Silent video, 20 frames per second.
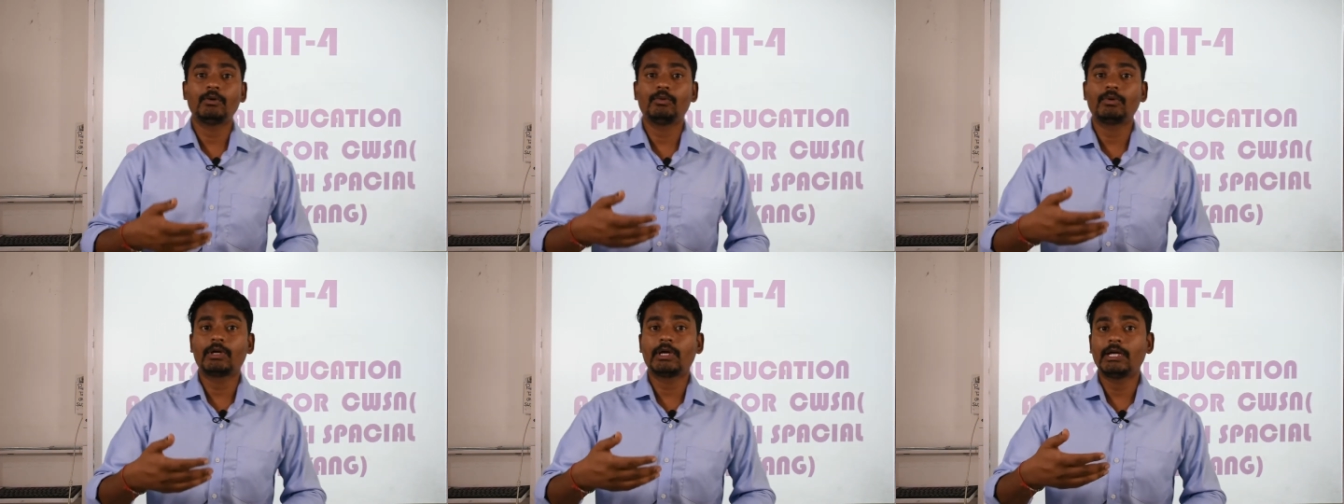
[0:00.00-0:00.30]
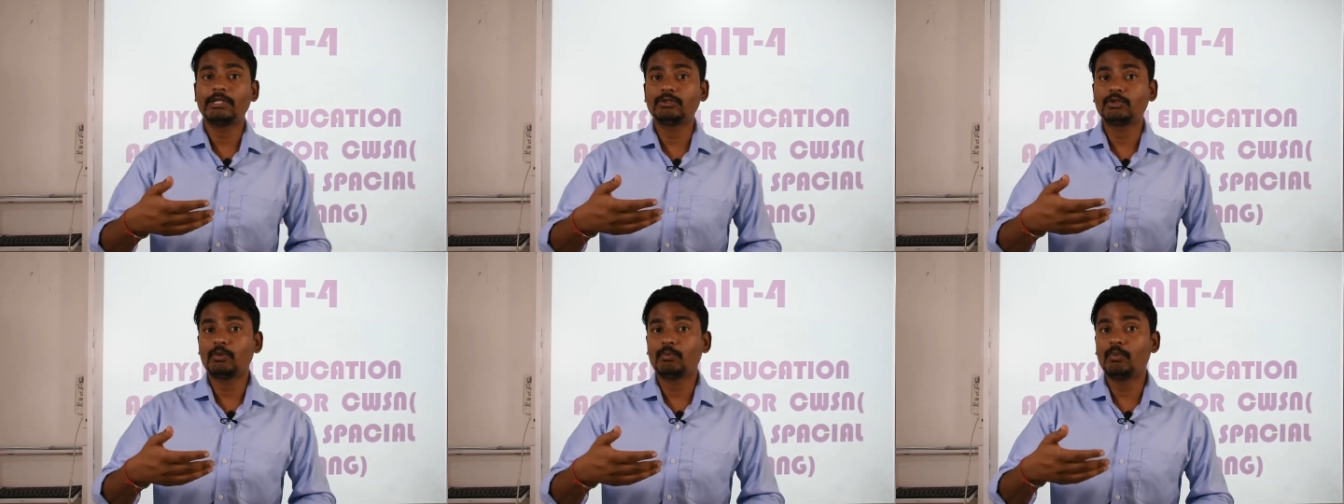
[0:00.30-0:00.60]

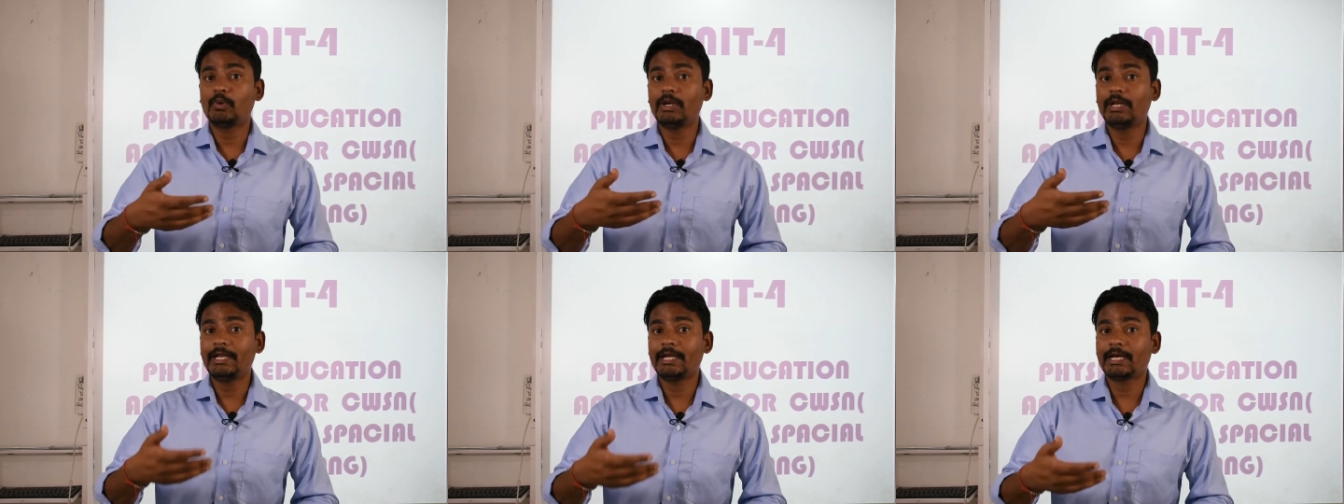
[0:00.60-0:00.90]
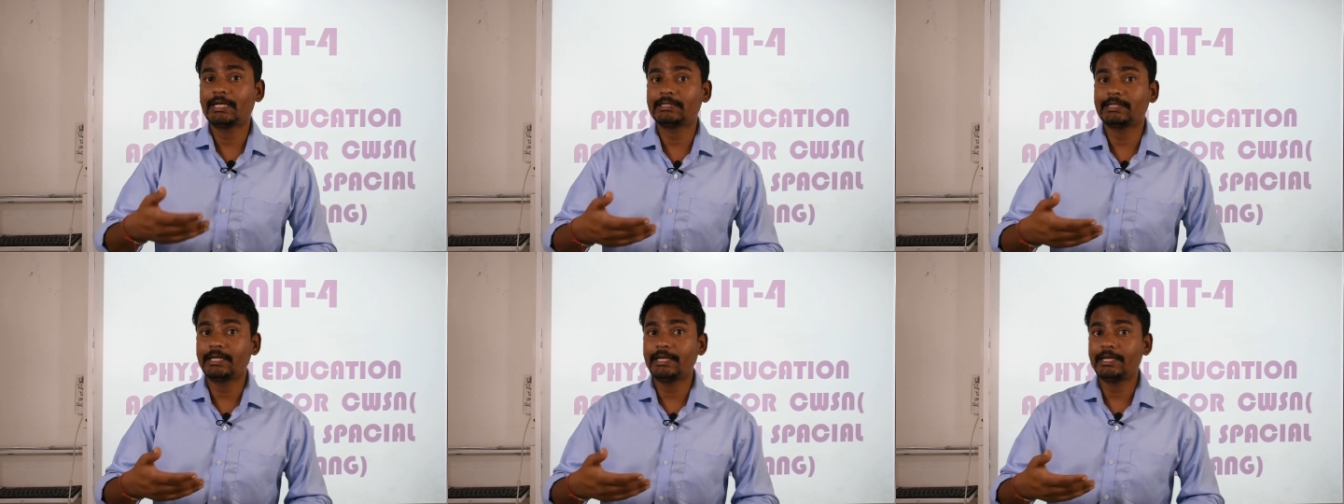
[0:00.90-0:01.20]
उनका जो
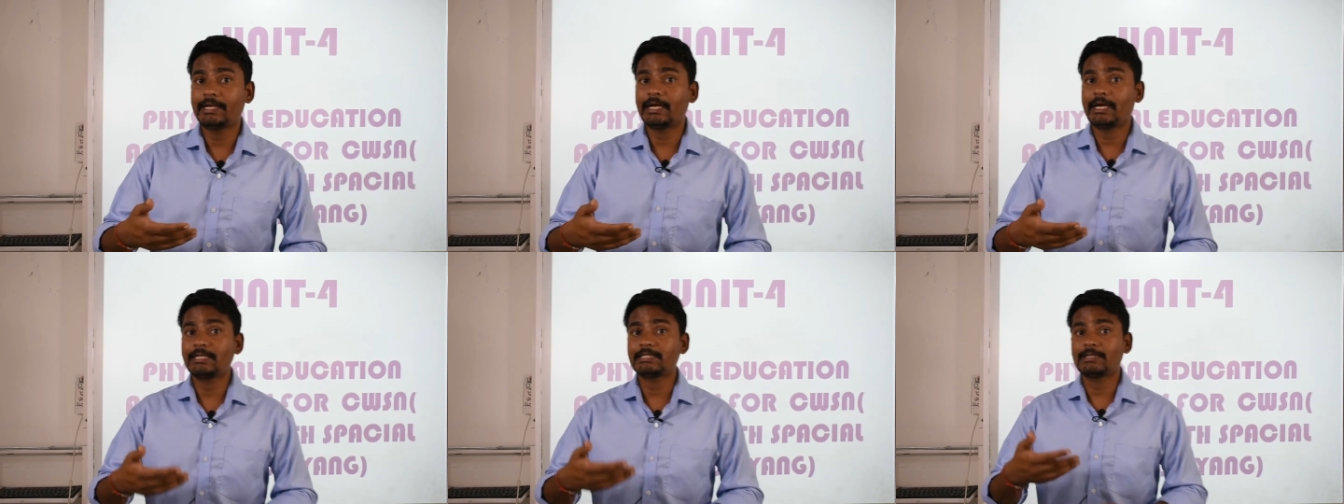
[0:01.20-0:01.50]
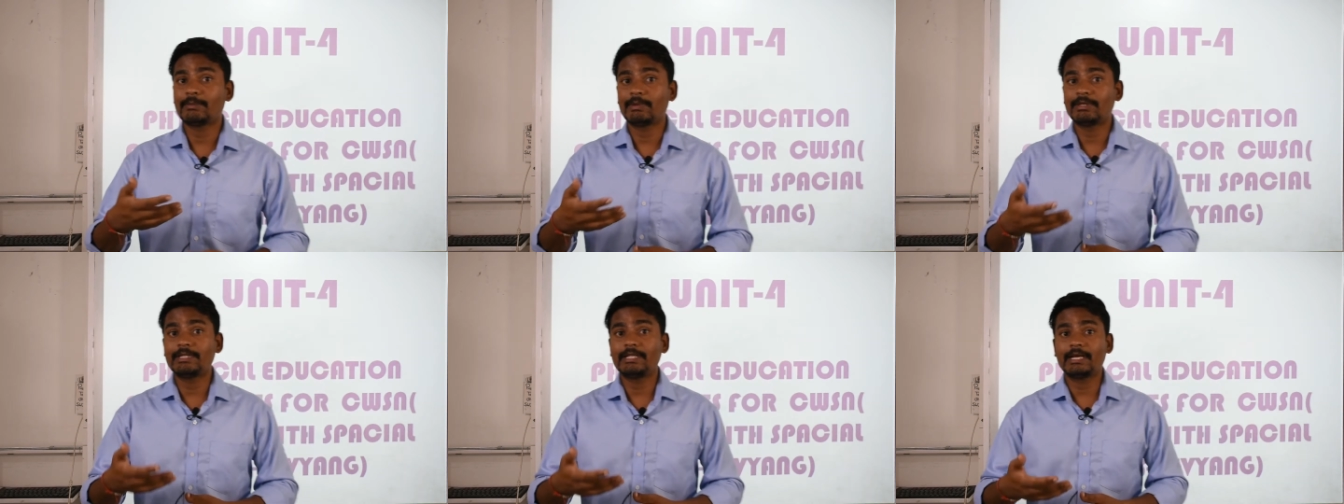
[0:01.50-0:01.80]
बोलने का तरीका है
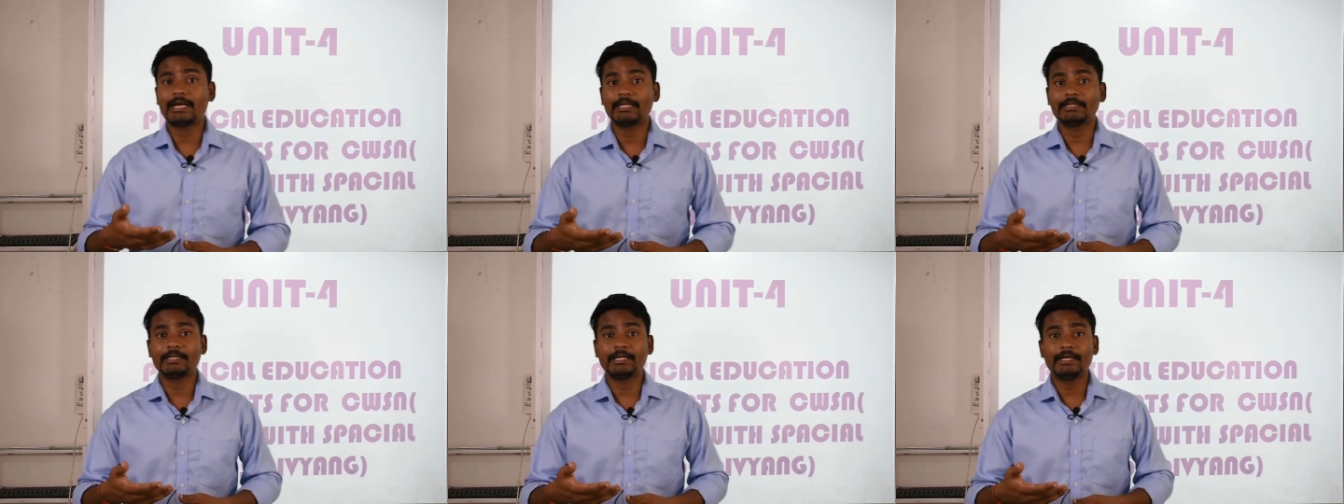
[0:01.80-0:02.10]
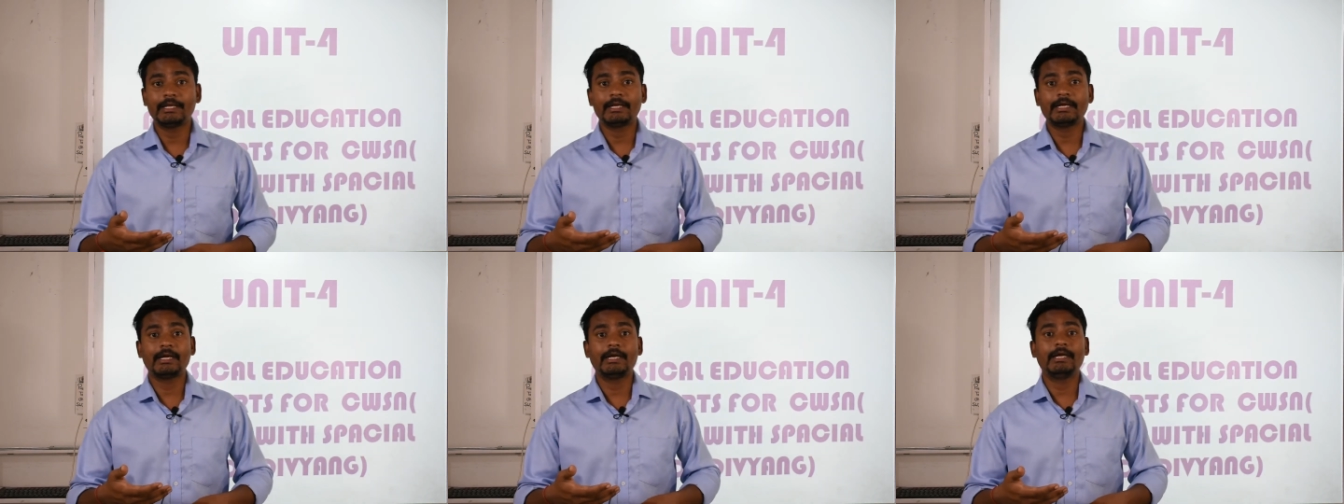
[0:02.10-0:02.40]
समझने का
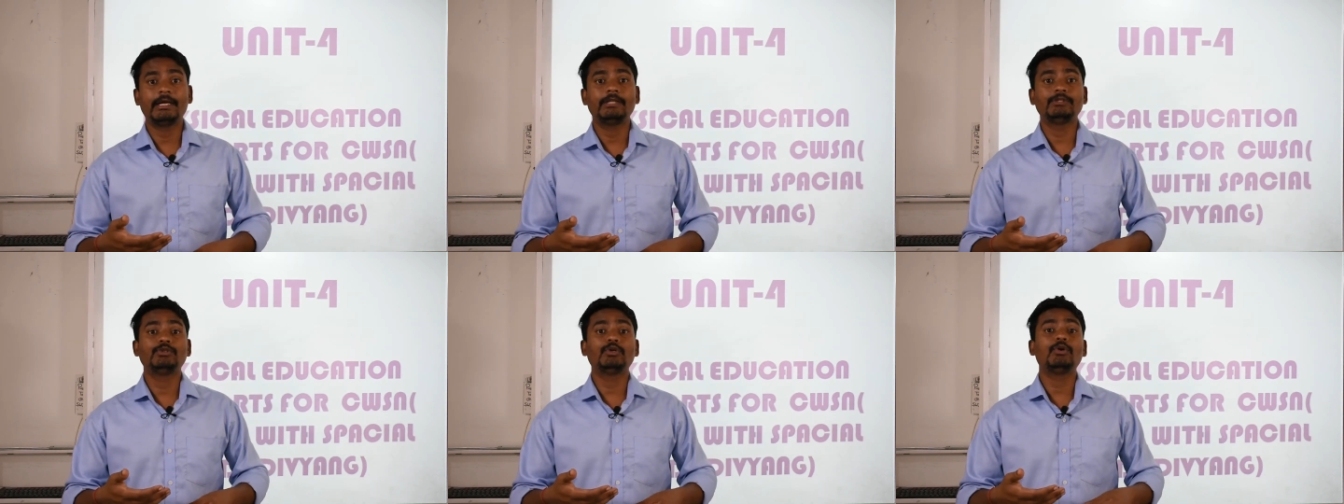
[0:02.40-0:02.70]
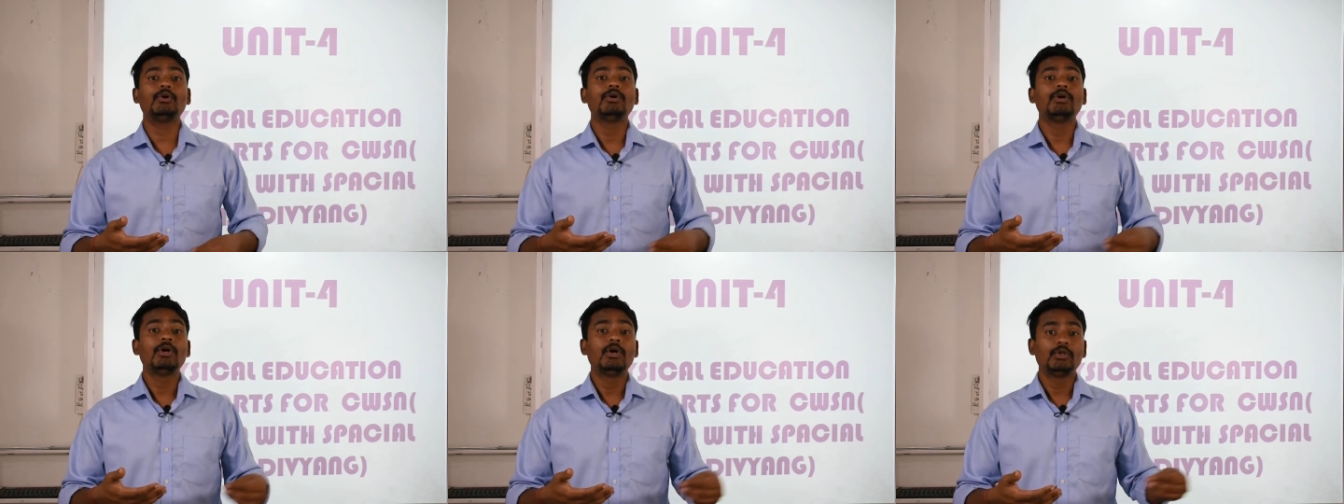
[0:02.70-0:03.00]
तरीका है
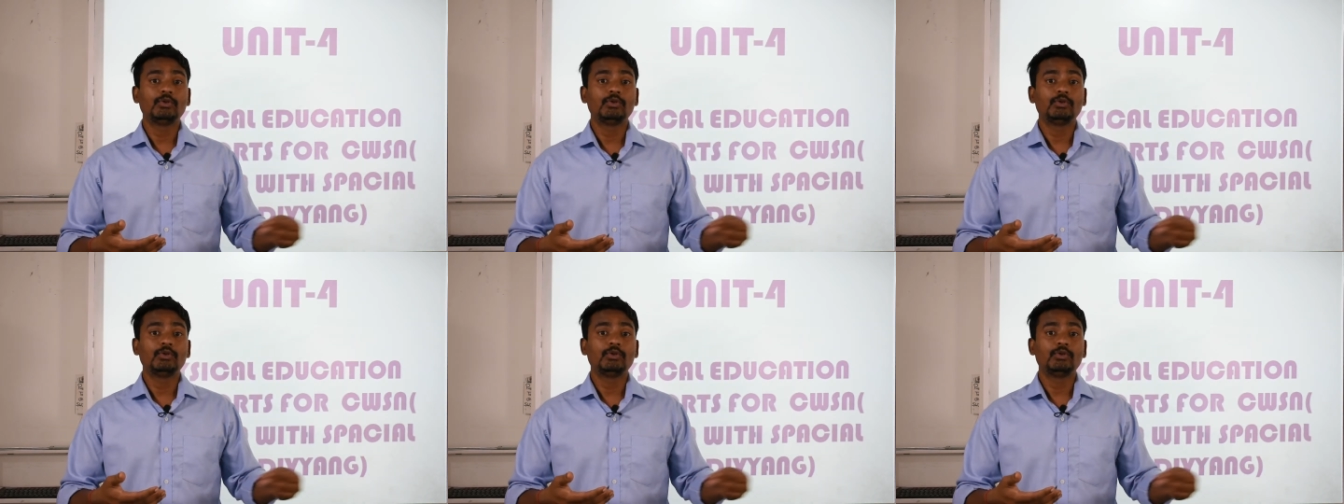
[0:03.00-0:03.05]
जो